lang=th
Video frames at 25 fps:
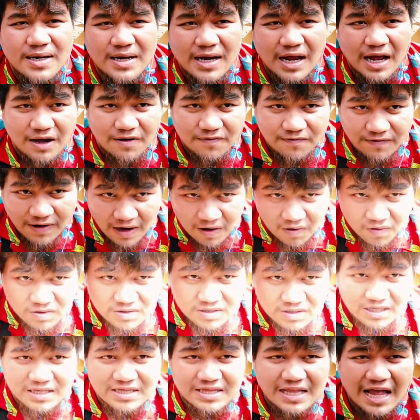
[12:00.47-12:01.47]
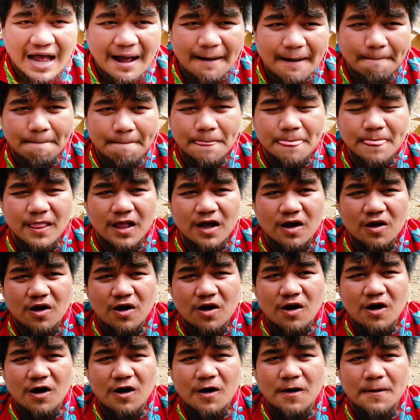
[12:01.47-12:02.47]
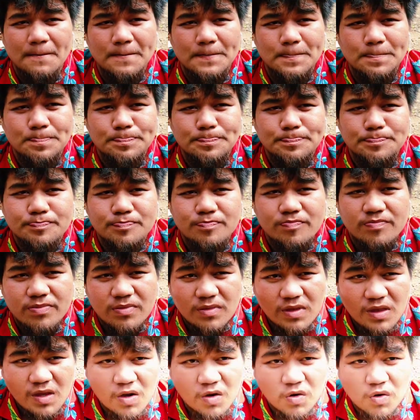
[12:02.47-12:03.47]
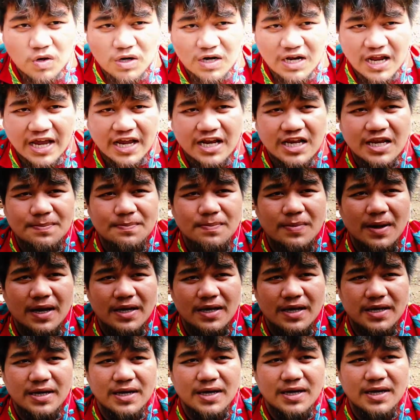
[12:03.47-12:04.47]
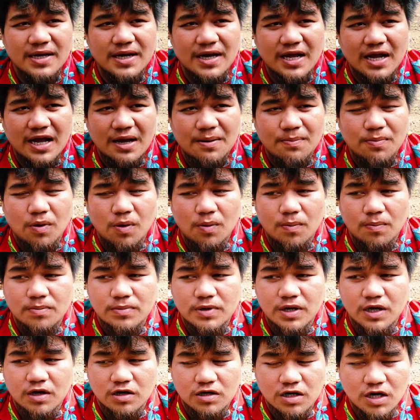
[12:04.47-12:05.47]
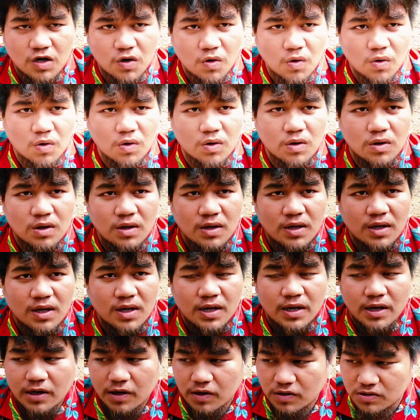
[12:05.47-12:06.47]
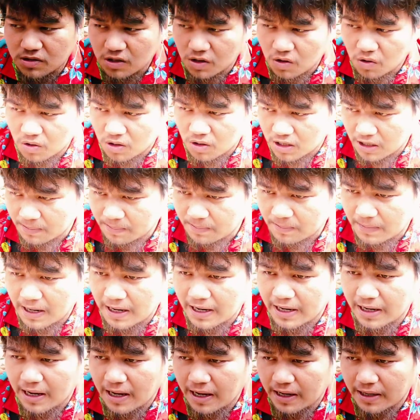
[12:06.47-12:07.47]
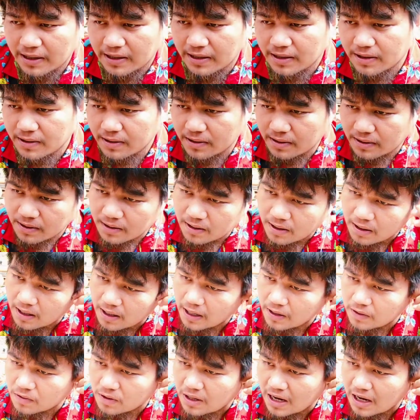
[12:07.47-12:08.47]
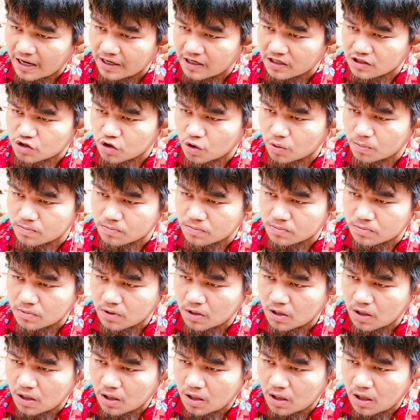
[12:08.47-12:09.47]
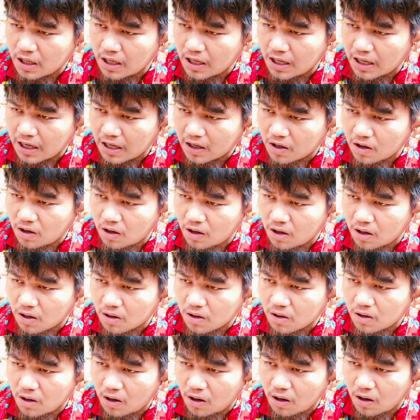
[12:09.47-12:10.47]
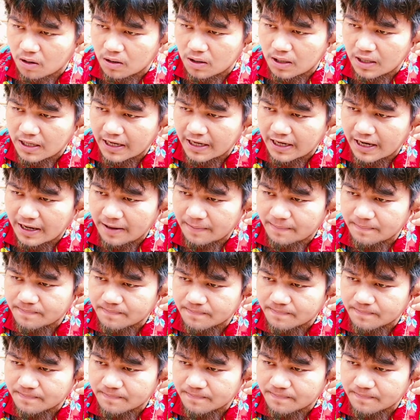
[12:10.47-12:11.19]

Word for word: นะฝากกดติดตาม แล้วก็กดไลค์คลิปให้เยอะ ๆนะครับผม เดี๋ยวจะลงเดี๋ยวจะลงคลิปให้ ให้ ให้ลูกค้าได้ชมอของของ อะไร นะ